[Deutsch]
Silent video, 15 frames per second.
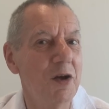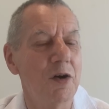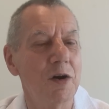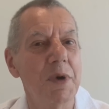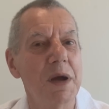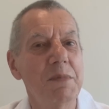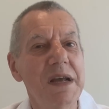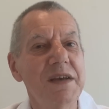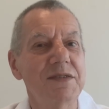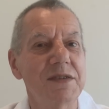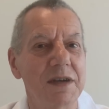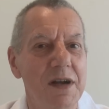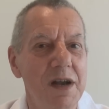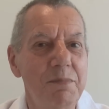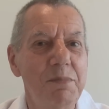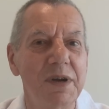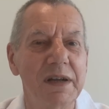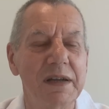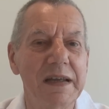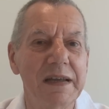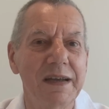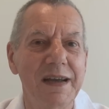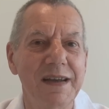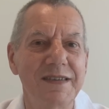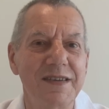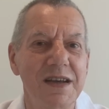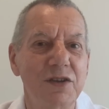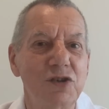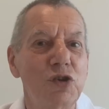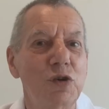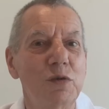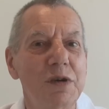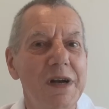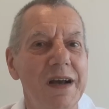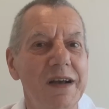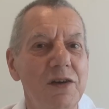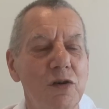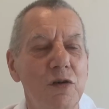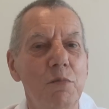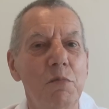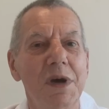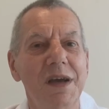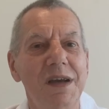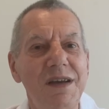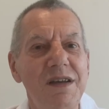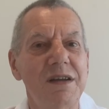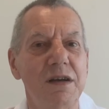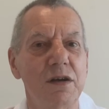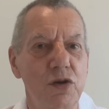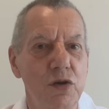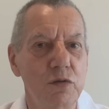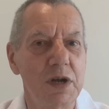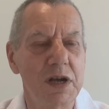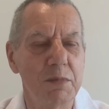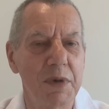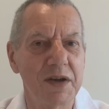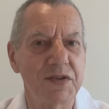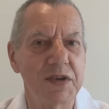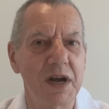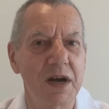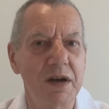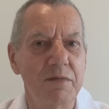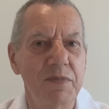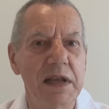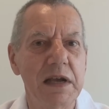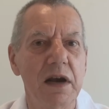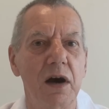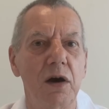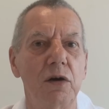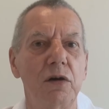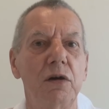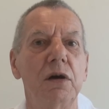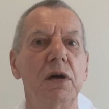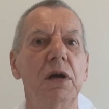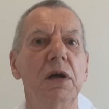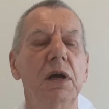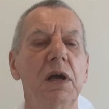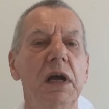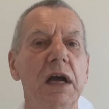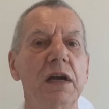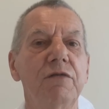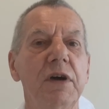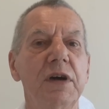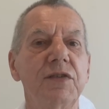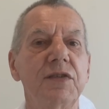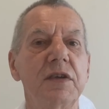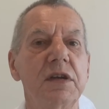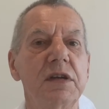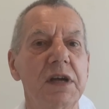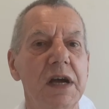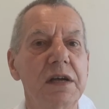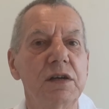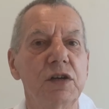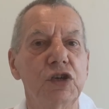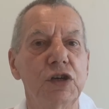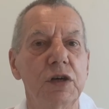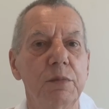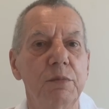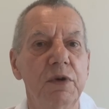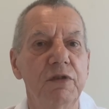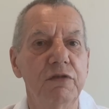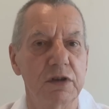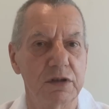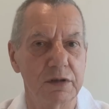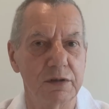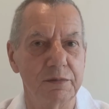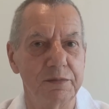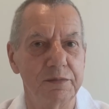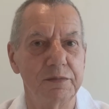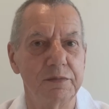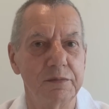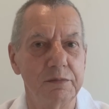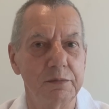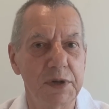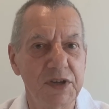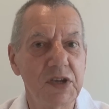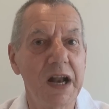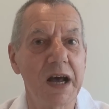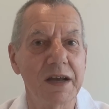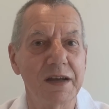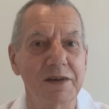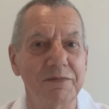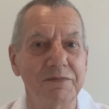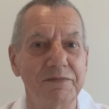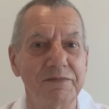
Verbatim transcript: Und beim nächsten Clip geht es jetzt schon gleich um richtige Tuning-Maßnahmen, die auch etwas technisch bewirken. Bis gleich.